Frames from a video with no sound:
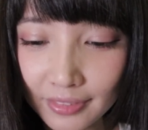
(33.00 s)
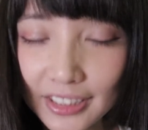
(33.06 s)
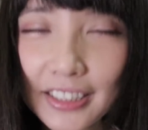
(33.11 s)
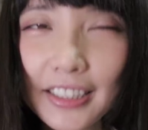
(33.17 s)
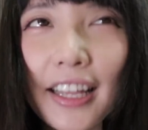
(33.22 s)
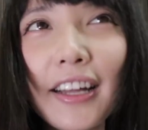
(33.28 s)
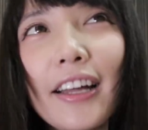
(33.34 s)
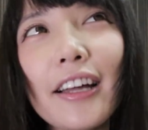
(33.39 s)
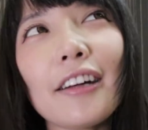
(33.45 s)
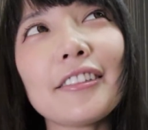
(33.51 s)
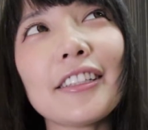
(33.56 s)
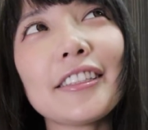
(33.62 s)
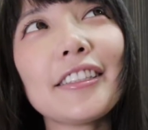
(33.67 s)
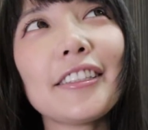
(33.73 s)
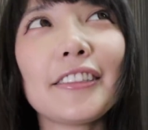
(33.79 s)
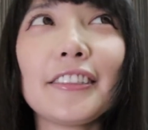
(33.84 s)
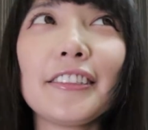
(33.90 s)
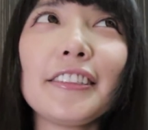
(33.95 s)
这个大概要再
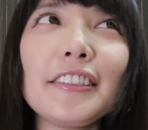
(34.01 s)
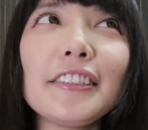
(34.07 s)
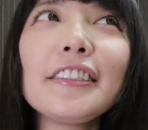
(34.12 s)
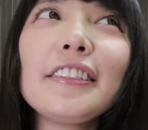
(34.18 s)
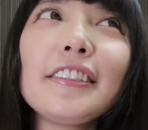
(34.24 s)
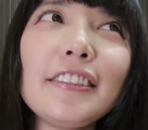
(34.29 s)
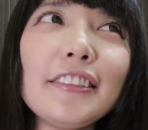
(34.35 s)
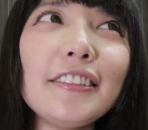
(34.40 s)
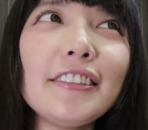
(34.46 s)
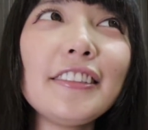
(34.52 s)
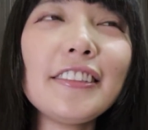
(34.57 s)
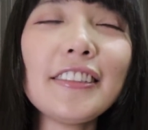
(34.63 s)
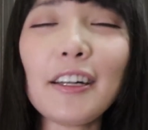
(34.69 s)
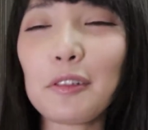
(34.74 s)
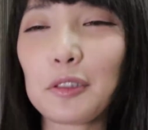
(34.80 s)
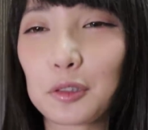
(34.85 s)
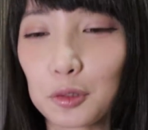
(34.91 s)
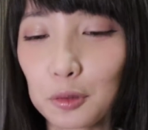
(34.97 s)
测试个十次
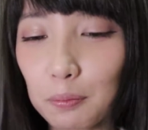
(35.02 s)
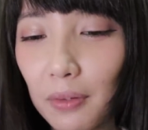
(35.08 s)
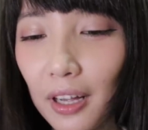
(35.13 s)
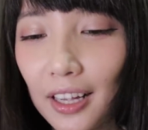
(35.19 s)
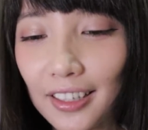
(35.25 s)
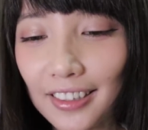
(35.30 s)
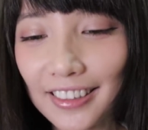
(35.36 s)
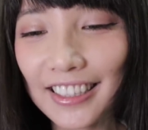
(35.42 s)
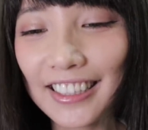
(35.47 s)
才会准吧。